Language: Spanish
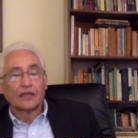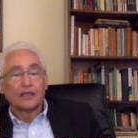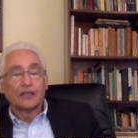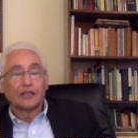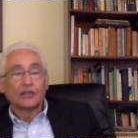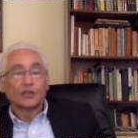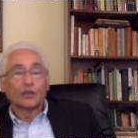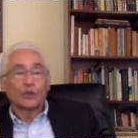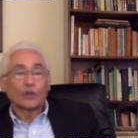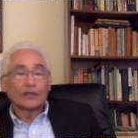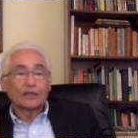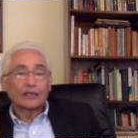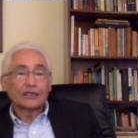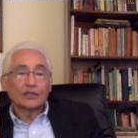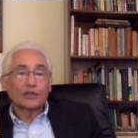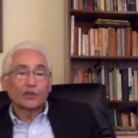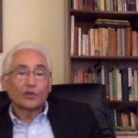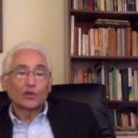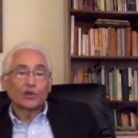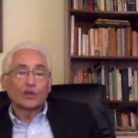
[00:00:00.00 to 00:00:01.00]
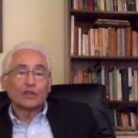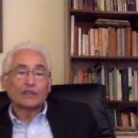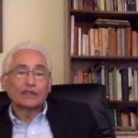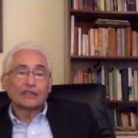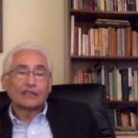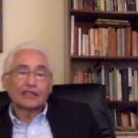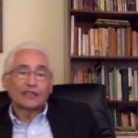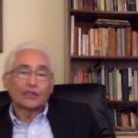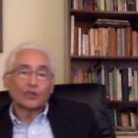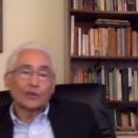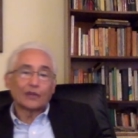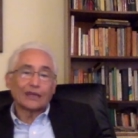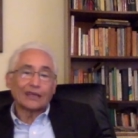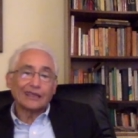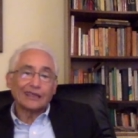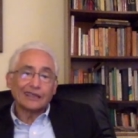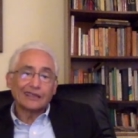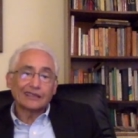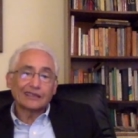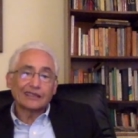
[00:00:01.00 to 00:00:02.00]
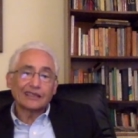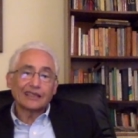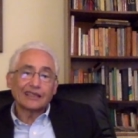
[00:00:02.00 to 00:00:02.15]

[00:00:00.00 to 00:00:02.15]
Sobre esta confluencia de anomalías,